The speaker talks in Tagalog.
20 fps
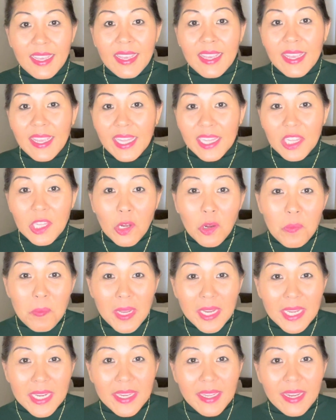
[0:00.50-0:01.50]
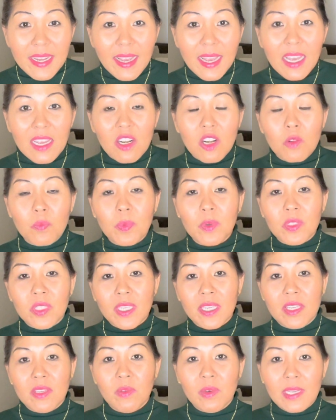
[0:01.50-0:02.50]
Hello, magandang araw po sa
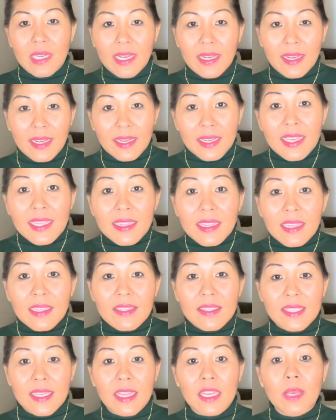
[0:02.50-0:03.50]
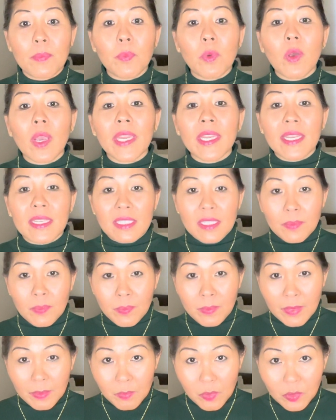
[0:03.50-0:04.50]
inyong lahat. Sana po ay nasa
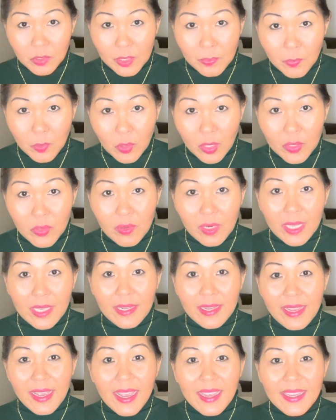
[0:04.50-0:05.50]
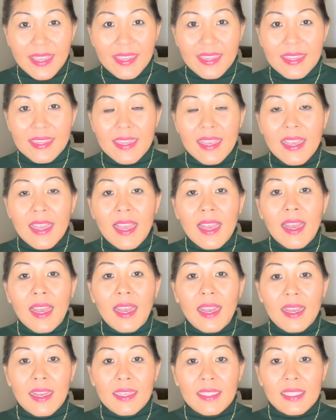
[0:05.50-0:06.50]
mabuti po kayong kalagayan.
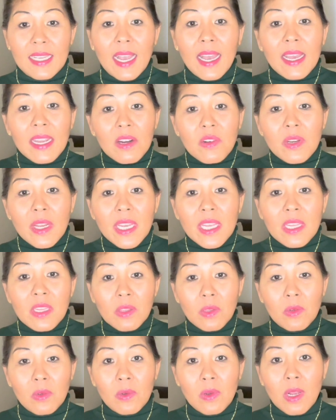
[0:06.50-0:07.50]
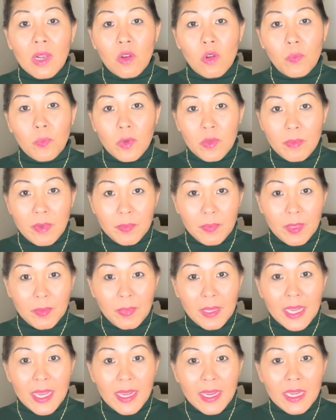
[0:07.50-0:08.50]
Uh, sa araw na ito, ako po ay
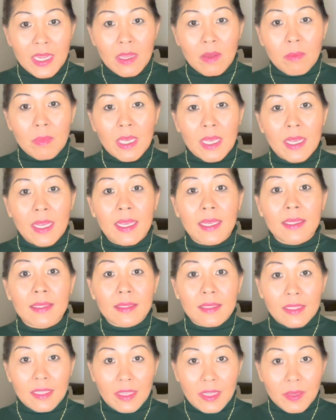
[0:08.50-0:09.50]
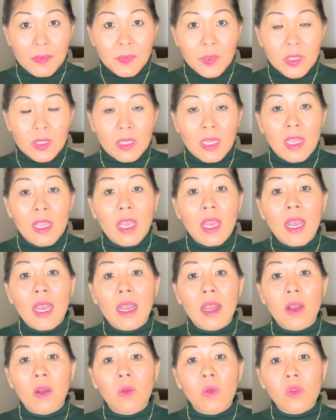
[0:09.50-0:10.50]
magbibigay ng mga tips
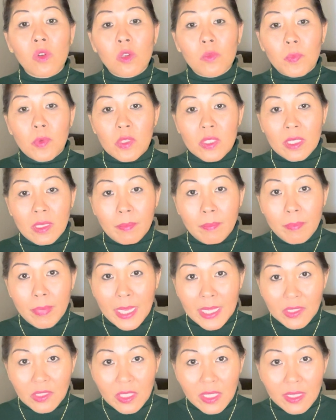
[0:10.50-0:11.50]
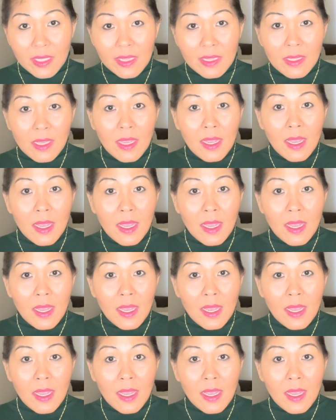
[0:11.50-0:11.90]
uh, ukol po sa budget,